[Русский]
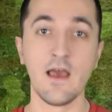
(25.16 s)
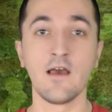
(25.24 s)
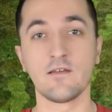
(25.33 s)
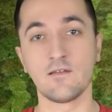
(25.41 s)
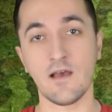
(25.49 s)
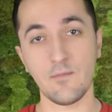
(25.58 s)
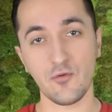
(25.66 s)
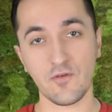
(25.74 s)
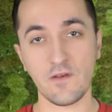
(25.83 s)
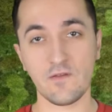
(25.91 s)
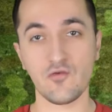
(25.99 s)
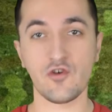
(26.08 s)
Запуск
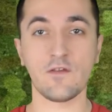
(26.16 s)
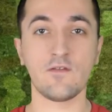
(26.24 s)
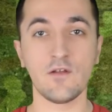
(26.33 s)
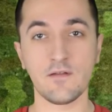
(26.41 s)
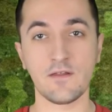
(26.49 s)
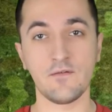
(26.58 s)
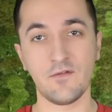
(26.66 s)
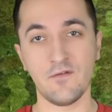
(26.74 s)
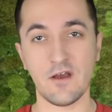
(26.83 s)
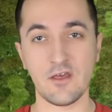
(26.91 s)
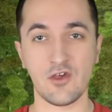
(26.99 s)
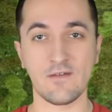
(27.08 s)
осуществился в
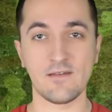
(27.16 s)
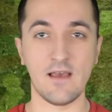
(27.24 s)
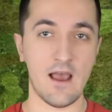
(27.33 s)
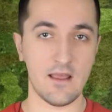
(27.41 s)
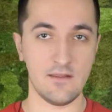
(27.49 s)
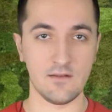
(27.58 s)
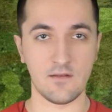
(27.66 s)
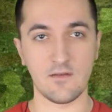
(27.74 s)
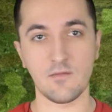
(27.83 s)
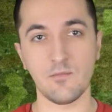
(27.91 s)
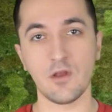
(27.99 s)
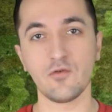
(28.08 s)
2 часа
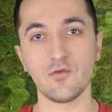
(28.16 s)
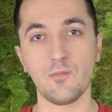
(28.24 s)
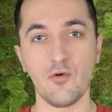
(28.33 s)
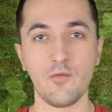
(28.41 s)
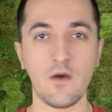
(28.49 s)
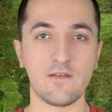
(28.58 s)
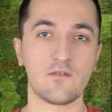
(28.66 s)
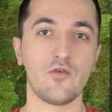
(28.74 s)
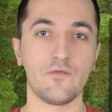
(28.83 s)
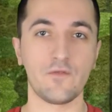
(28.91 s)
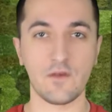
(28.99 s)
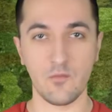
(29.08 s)
11 минут по
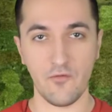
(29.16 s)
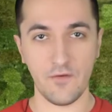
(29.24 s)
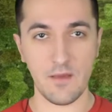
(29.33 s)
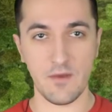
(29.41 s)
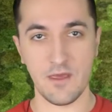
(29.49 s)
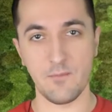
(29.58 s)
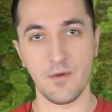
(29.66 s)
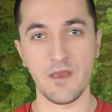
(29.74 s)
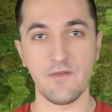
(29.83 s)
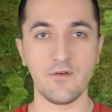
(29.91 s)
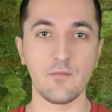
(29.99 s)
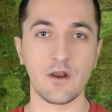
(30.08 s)
московскому времени
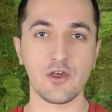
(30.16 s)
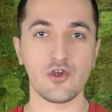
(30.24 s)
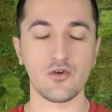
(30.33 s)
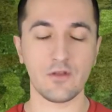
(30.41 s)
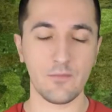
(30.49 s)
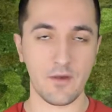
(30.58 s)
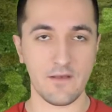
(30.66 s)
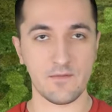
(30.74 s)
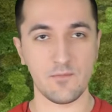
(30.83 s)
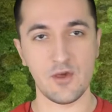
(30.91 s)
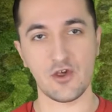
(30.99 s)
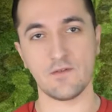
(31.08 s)
боевым расчетом
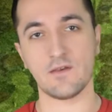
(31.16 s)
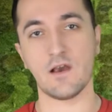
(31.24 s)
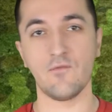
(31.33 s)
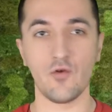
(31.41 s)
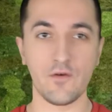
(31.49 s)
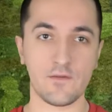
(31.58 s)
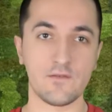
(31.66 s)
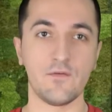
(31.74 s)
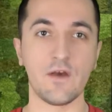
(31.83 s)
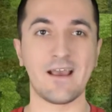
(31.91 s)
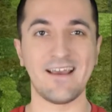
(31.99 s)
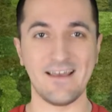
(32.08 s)
космических войск
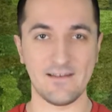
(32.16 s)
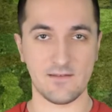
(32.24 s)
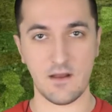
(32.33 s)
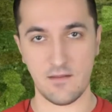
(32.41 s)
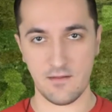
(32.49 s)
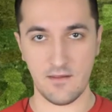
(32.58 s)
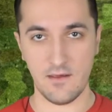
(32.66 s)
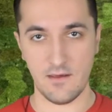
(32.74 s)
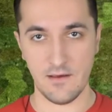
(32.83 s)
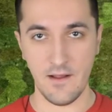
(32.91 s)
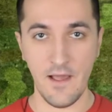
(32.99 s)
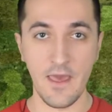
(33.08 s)
ВКС России.
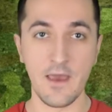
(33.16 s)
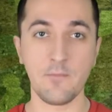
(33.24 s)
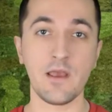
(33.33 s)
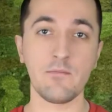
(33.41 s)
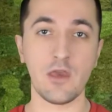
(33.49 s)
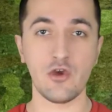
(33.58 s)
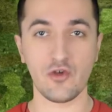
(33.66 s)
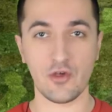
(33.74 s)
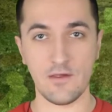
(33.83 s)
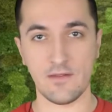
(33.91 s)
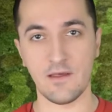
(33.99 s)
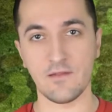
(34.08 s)
По
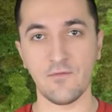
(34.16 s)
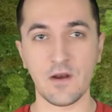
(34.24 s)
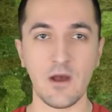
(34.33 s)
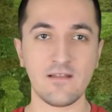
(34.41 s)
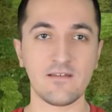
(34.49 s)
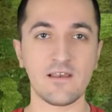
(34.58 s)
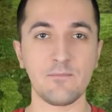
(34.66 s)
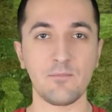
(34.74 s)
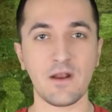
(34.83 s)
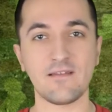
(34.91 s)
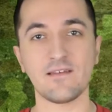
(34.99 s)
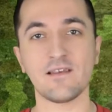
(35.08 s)
имеющейся информации,
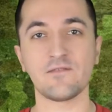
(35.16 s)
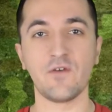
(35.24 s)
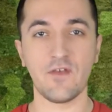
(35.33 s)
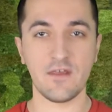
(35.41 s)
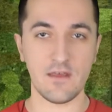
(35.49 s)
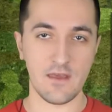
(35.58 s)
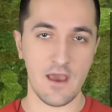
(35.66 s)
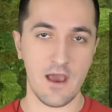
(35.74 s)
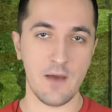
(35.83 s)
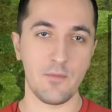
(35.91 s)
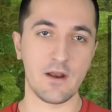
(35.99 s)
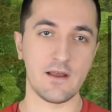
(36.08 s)
процесс выведения
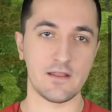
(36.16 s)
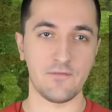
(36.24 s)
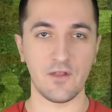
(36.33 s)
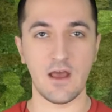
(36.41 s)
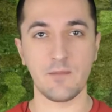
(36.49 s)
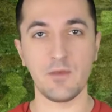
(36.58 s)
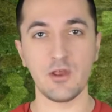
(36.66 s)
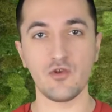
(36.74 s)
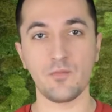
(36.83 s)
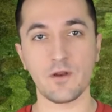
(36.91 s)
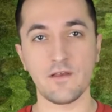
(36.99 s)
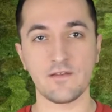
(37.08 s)
аппаратов на орбиту
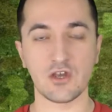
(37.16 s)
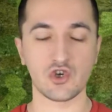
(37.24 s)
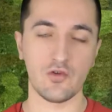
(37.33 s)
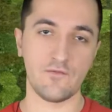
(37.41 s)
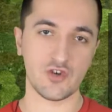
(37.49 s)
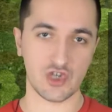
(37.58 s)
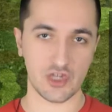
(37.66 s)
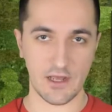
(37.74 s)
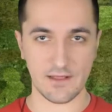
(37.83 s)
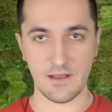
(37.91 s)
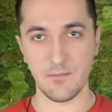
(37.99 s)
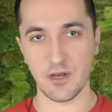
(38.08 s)
произошел в
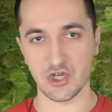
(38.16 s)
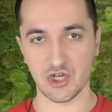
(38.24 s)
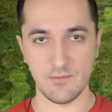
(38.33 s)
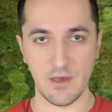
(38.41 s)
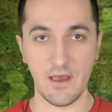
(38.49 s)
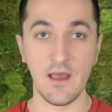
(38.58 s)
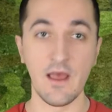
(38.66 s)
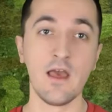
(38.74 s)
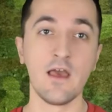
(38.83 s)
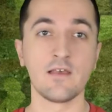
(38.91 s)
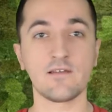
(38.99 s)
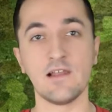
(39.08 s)
штатном режиме.
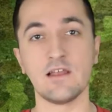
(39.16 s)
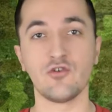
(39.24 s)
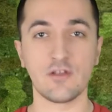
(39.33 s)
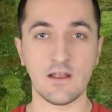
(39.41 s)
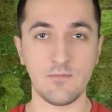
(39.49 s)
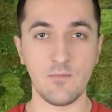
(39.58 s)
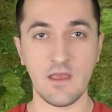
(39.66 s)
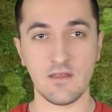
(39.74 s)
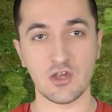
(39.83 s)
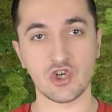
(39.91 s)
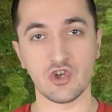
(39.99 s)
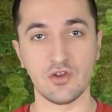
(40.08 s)
Следует
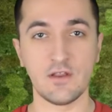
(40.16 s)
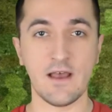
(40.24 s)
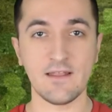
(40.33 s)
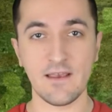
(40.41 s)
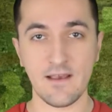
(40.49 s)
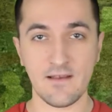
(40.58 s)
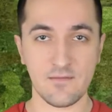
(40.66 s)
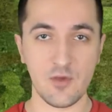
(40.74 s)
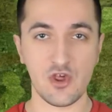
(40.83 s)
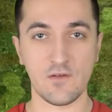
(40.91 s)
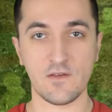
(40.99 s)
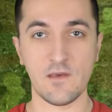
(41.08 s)
отметить, что данный
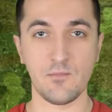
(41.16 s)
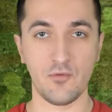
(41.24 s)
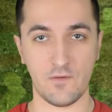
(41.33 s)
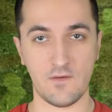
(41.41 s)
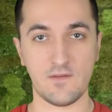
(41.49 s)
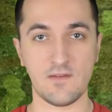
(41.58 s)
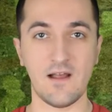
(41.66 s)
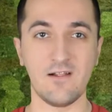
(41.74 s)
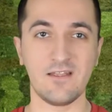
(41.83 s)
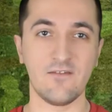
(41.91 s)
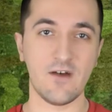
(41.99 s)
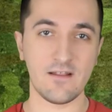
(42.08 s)
космический пуск стал
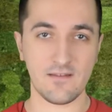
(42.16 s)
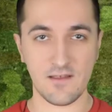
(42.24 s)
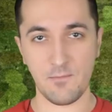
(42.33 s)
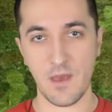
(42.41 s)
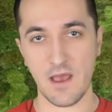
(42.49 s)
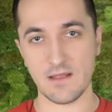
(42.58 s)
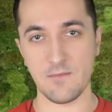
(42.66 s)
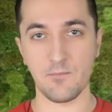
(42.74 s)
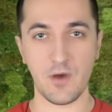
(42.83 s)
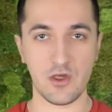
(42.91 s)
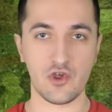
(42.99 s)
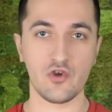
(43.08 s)
25-м
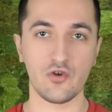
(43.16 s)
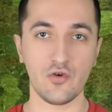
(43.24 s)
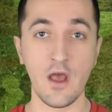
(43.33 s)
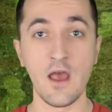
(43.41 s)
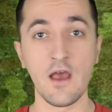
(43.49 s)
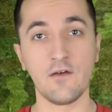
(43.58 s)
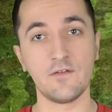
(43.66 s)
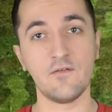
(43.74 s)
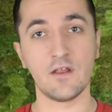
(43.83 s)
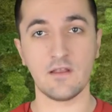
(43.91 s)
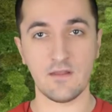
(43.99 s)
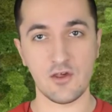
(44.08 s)
по счету в
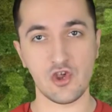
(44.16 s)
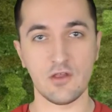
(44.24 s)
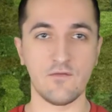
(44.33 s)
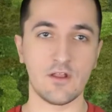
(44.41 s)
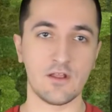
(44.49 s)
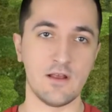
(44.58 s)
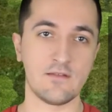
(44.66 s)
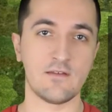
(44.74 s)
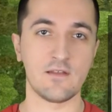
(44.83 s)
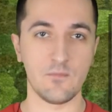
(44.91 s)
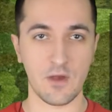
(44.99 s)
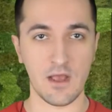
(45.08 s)

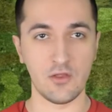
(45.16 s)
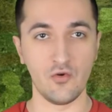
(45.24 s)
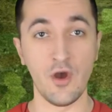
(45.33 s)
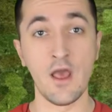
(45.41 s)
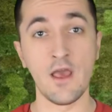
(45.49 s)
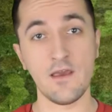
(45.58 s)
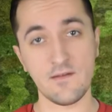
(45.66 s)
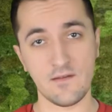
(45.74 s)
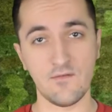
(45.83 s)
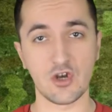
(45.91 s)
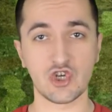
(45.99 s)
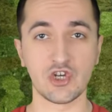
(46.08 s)
2019 году и
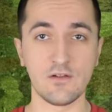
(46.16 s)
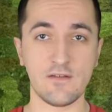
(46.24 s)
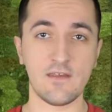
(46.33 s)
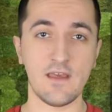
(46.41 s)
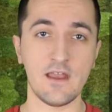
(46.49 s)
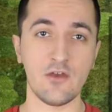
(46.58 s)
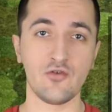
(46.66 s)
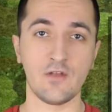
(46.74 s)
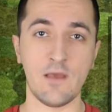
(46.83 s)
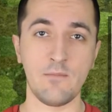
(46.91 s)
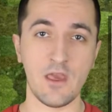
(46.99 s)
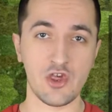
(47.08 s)
завершил серию
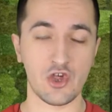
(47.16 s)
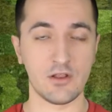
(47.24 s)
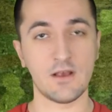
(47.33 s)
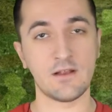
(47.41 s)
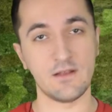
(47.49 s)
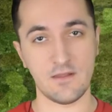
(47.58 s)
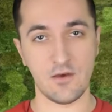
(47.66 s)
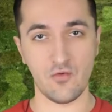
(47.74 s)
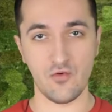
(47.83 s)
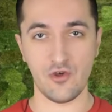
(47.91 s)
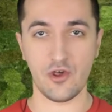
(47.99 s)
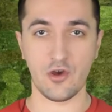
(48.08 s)
намеченных на
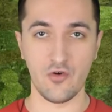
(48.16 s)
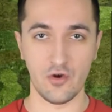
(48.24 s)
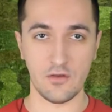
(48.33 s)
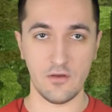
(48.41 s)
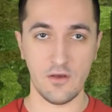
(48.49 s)
текущий год.